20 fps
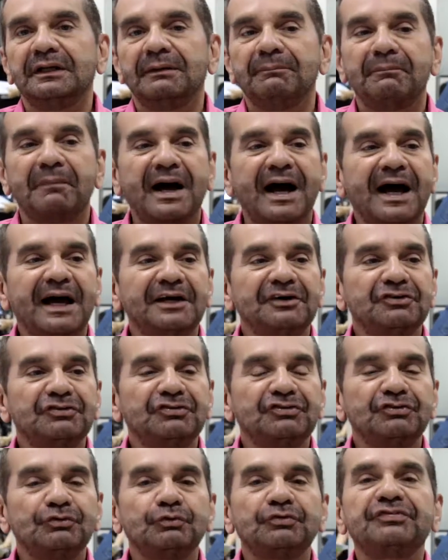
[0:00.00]

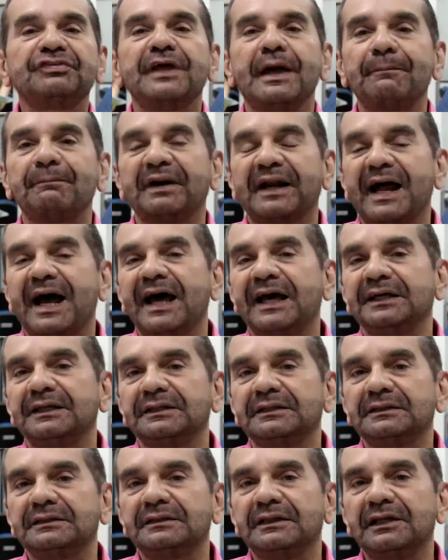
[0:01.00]
mas o
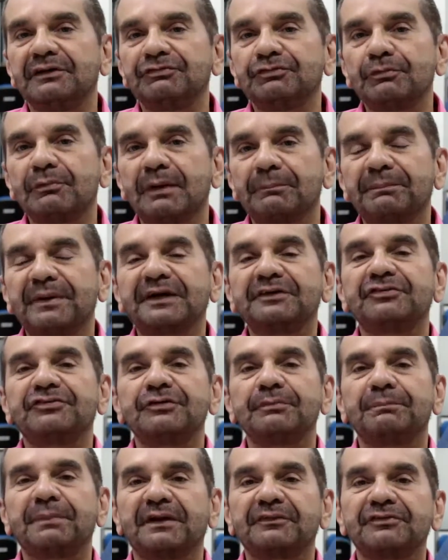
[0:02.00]
SEBRAE teve uma
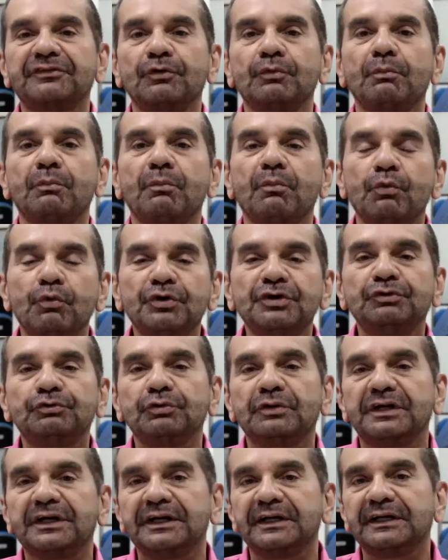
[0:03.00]
participação
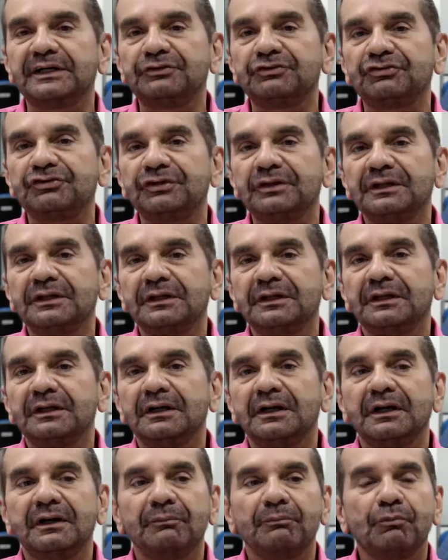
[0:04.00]
muito grande,
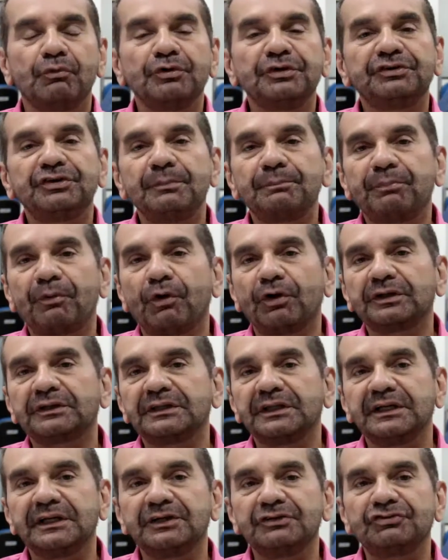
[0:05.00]
muito
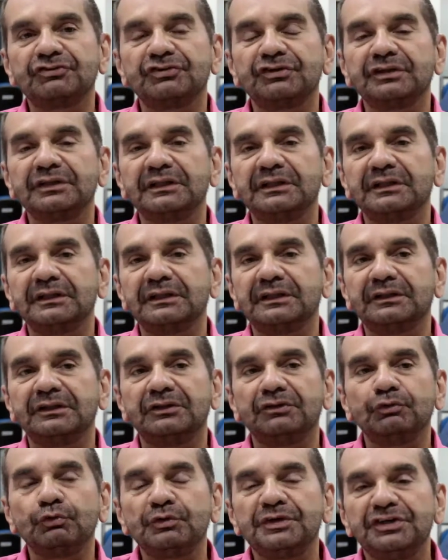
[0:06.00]
importante
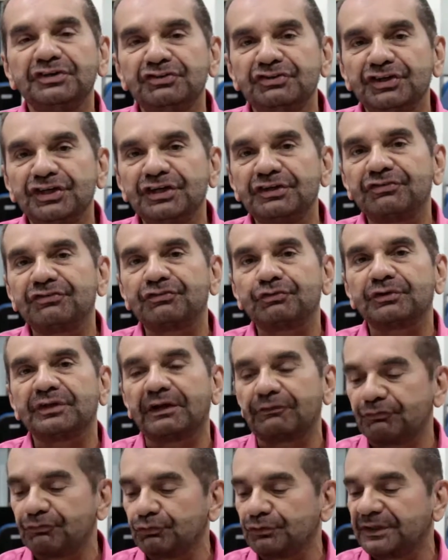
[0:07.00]
no início,
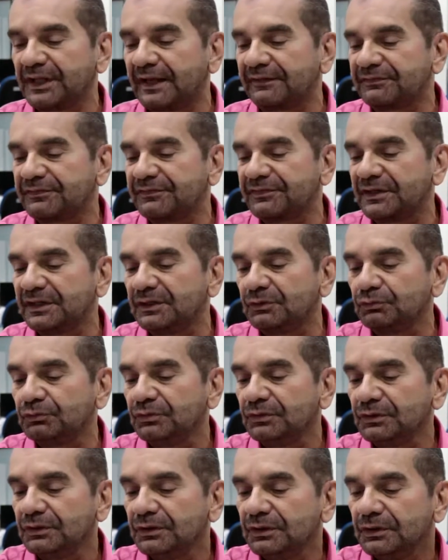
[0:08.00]
na fundação
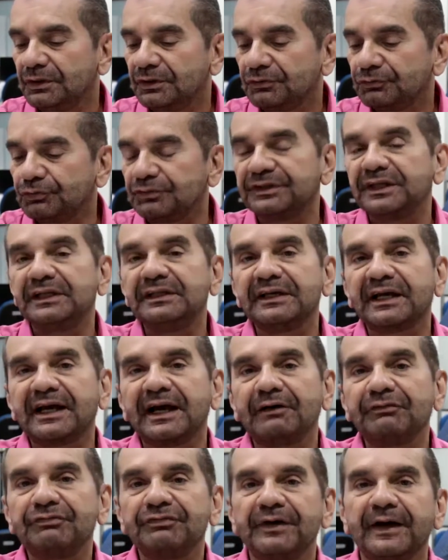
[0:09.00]
do
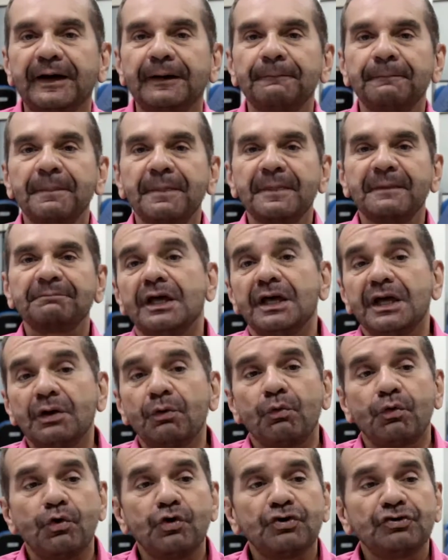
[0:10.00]
Delicafé.
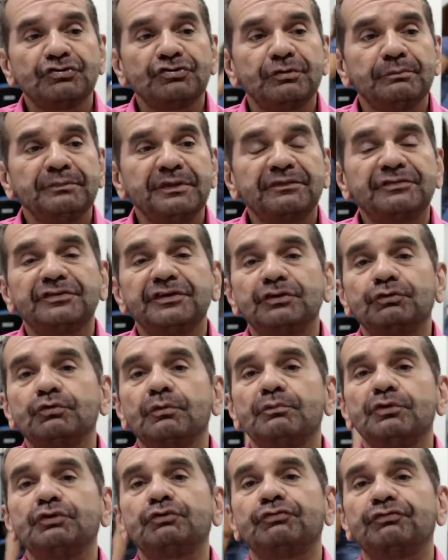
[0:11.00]
Eu hoje me sinto
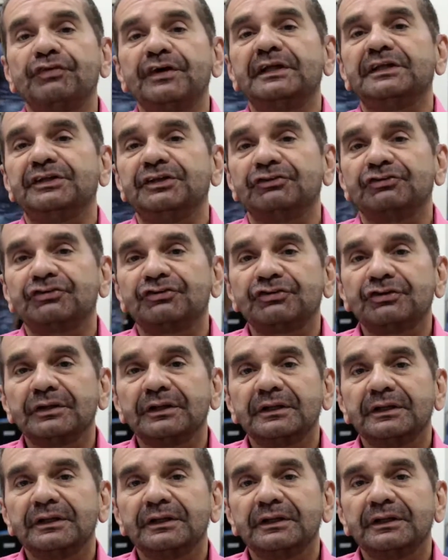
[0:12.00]
muito feliz